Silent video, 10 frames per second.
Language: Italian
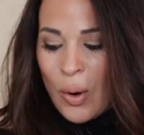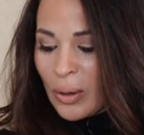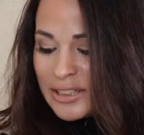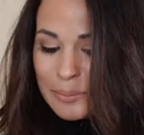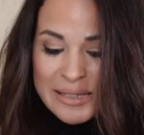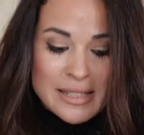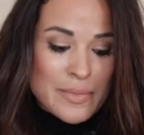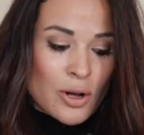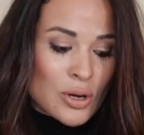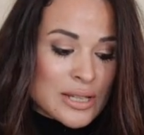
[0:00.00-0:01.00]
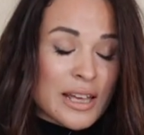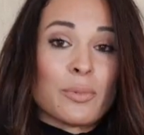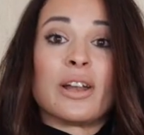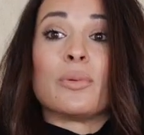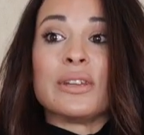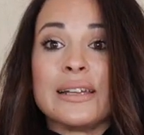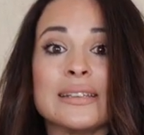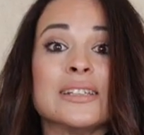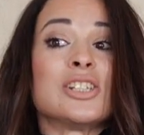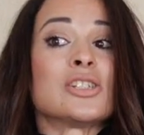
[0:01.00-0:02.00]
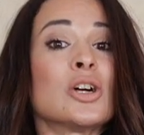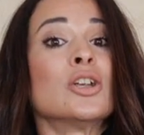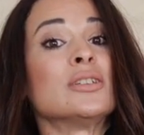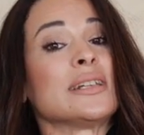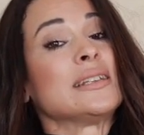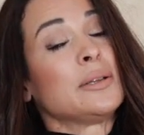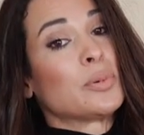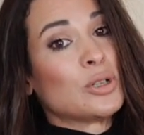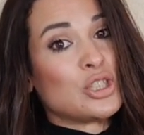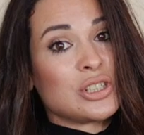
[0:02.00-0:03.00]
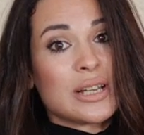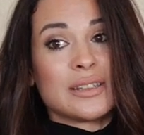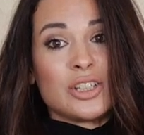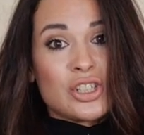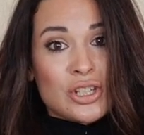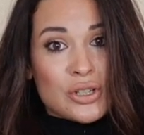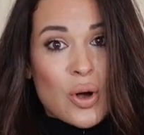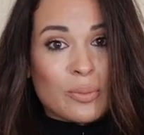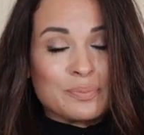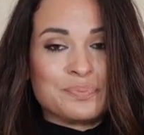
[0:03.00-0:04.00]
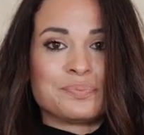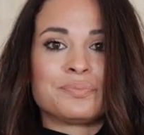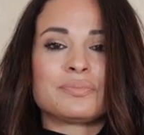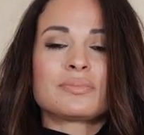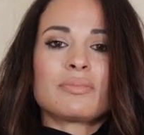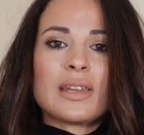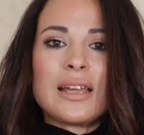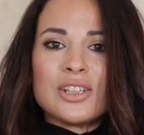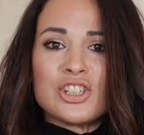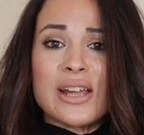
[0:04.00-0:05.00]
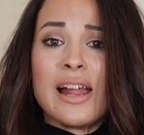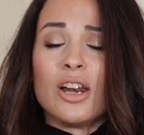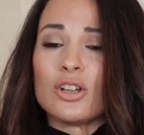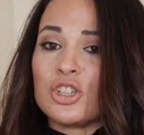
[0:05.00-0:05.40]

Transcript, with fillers: Ultimissima cosa che volevo dirti, ci sono tre tipologie di cignon c'è lo